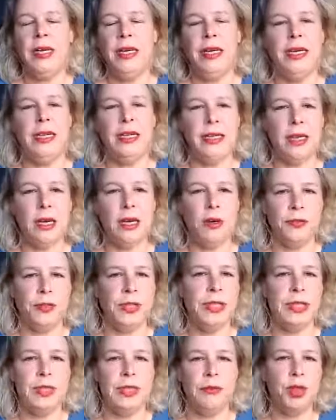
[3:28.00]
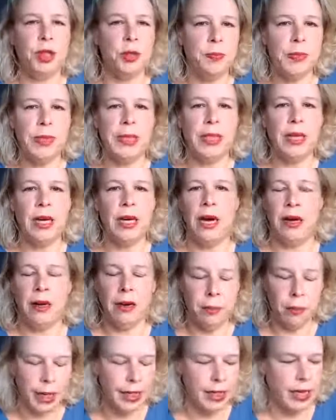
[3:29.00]
ist auf diesem Spiel
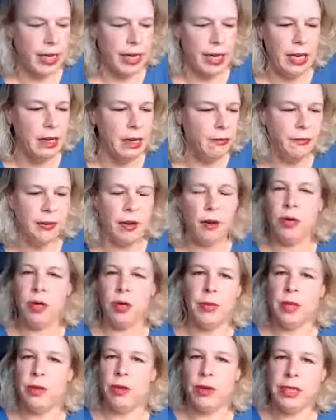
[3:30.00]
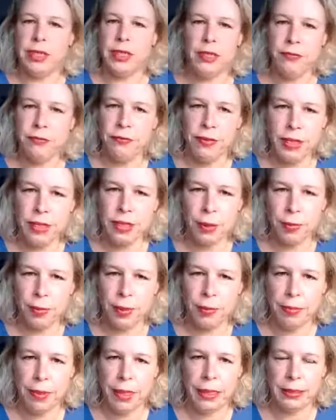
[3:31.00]
bei der 11 auch immer noch ein Delfin
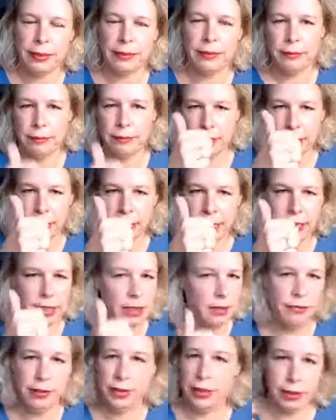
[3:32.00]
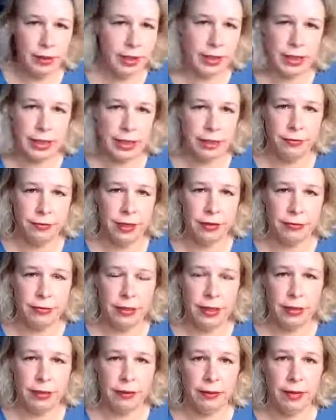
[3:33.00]
abgebildet. Ein Delfin, nicht elf
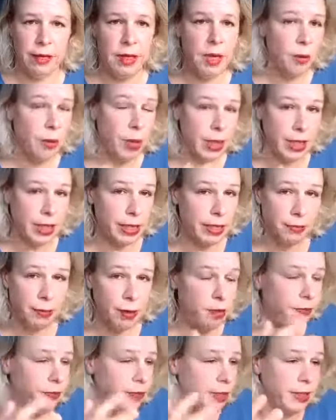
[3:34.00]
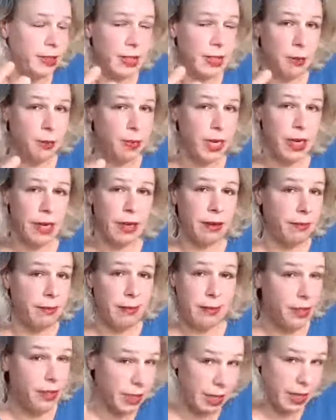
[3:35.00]
Delfine. Bei der 12 ist es der Bär.
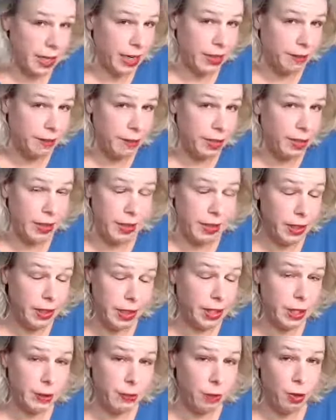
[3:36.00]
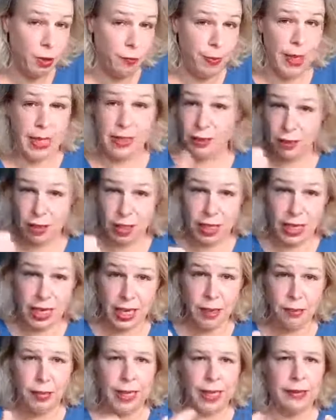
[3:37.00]
Nicht, ein, nicht zwölf Bären, sondern
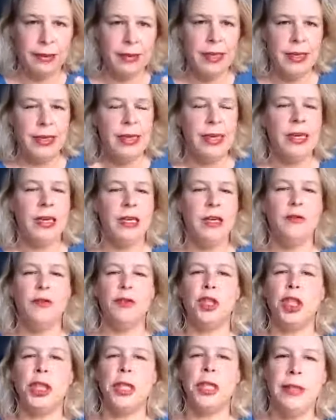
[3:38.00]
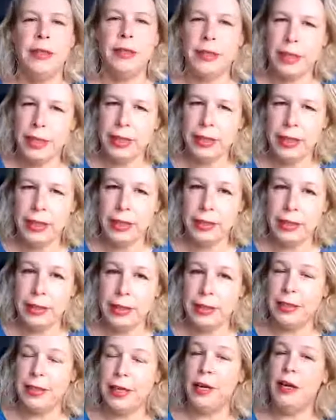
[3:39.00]
ein Bär. Ich verstehe den Sinn hinter
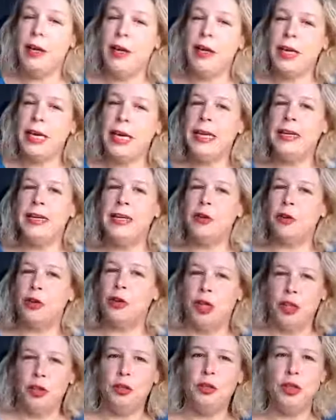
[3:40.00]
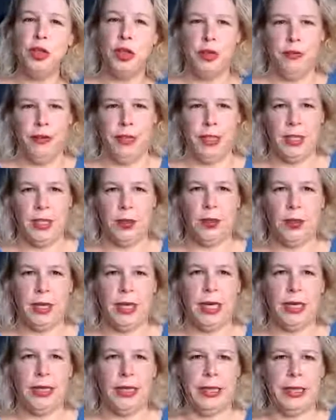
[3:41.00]
dieser Kinder- oder Junior-Version
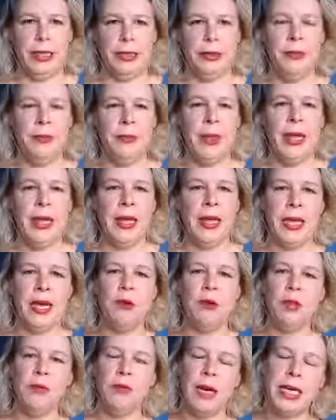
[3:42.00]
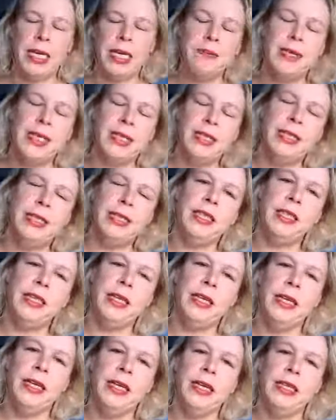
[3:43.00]
gar nicht. Ja, und manchmal sind
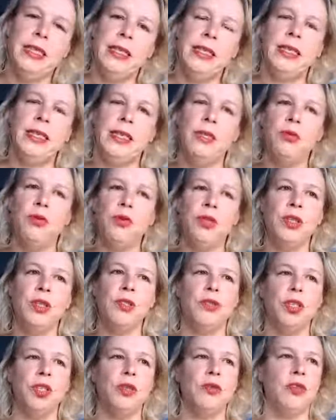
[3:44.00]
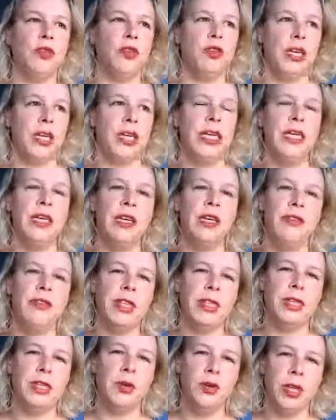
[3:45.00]
die, diese Junior- und, und oder
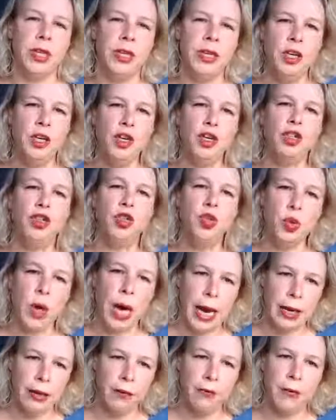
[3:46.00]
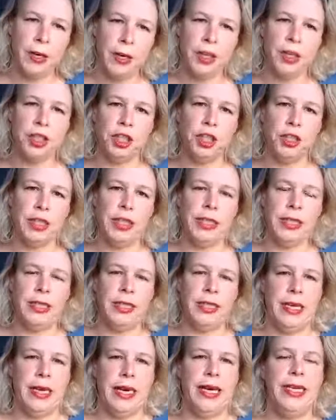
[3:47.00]
Kinderversionen zu einfach gestrickt.
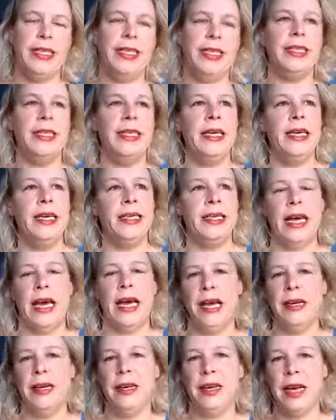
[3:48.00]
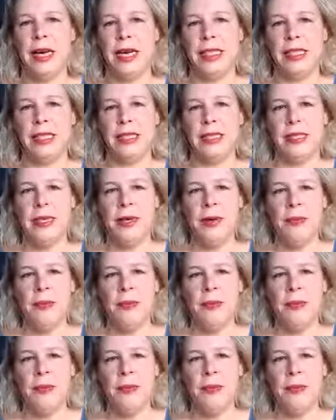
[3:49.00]
Das heißt, der Anreiz,